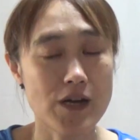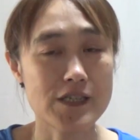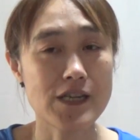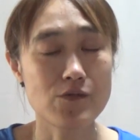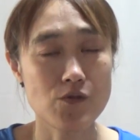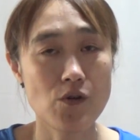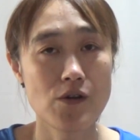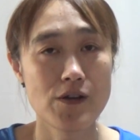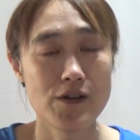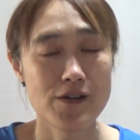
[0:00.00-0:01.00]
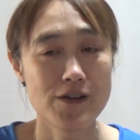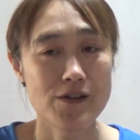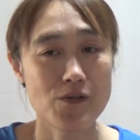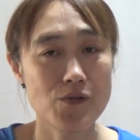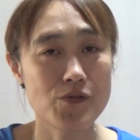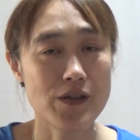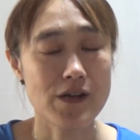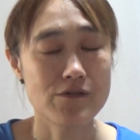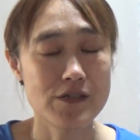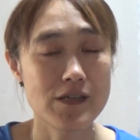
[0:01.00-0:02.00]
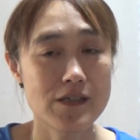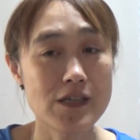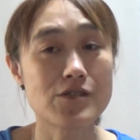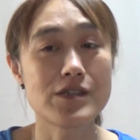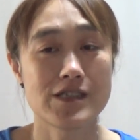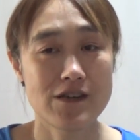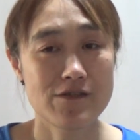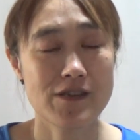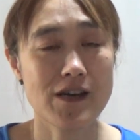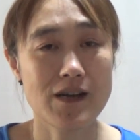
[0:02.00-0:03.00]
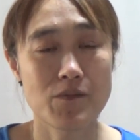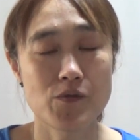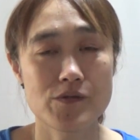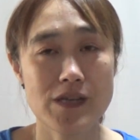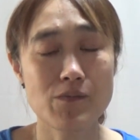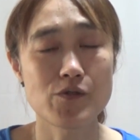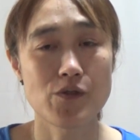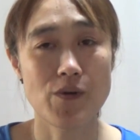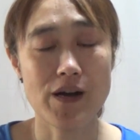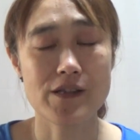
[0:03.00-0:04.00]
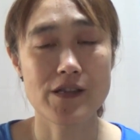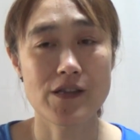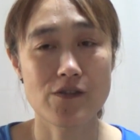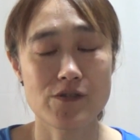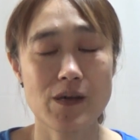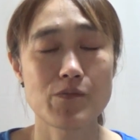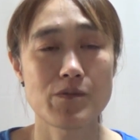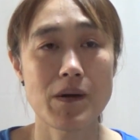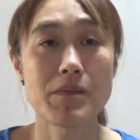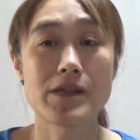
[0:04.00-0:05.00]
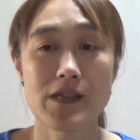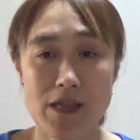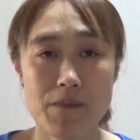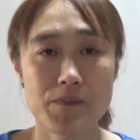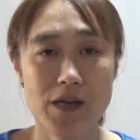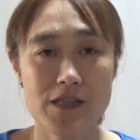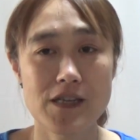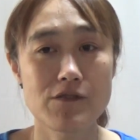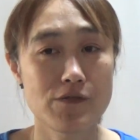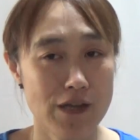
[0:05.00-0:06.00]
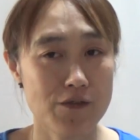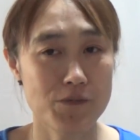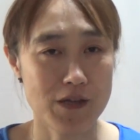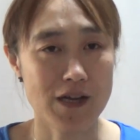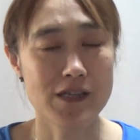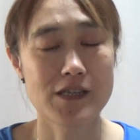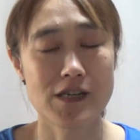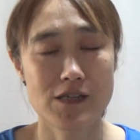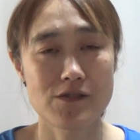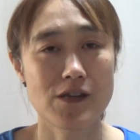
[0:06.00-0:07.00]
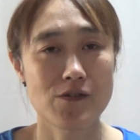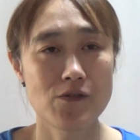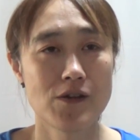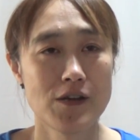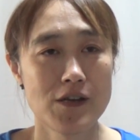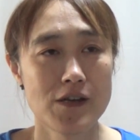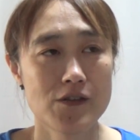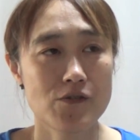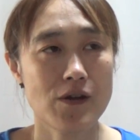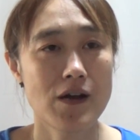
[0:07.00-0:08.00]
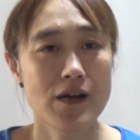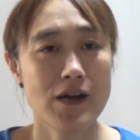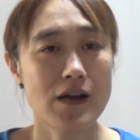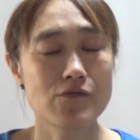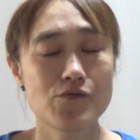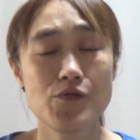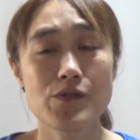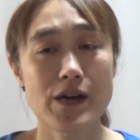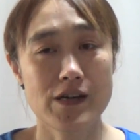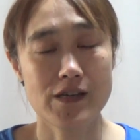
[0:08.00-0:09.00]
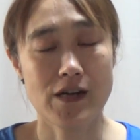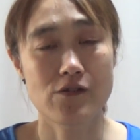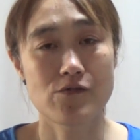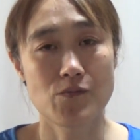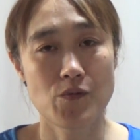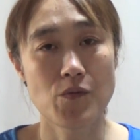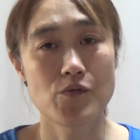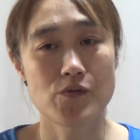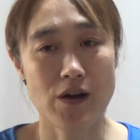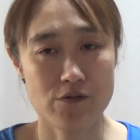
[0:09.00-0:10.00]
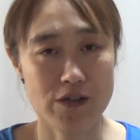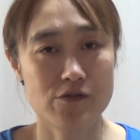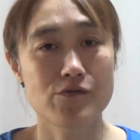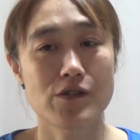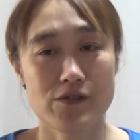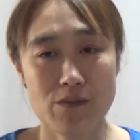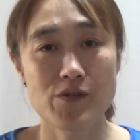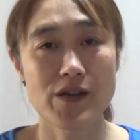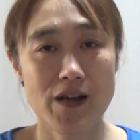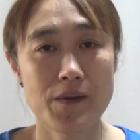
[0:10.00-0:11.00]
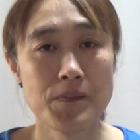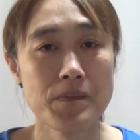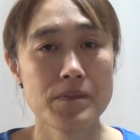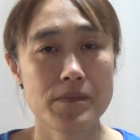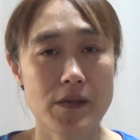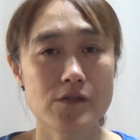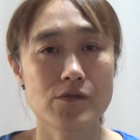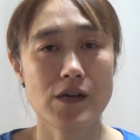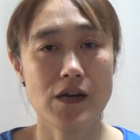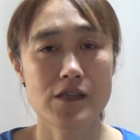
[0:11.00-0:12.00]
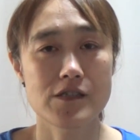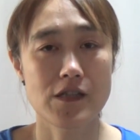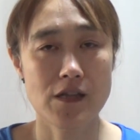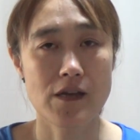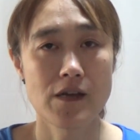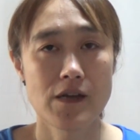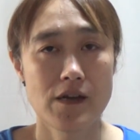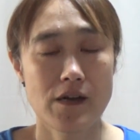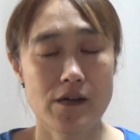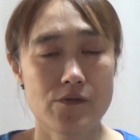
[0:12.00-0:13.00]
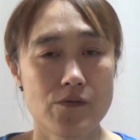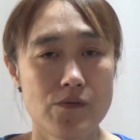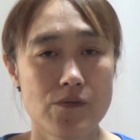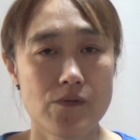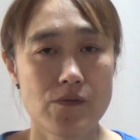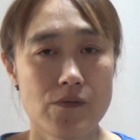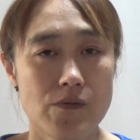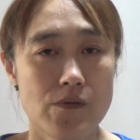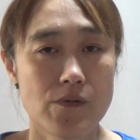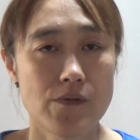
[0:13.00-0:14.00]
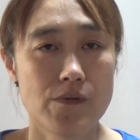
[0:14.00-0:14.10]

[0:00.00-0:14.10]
か着ちゃうと今度逆に寝すぎちゃうだからもう寒いの分かってんだけど寒いまま寝て風邪ひくんだけどもね風邪ひいたりするんだけどそれか軽く冬なんかやったら軽くもう毛布羽織ったりするけど寒いからそんな感じでねあのー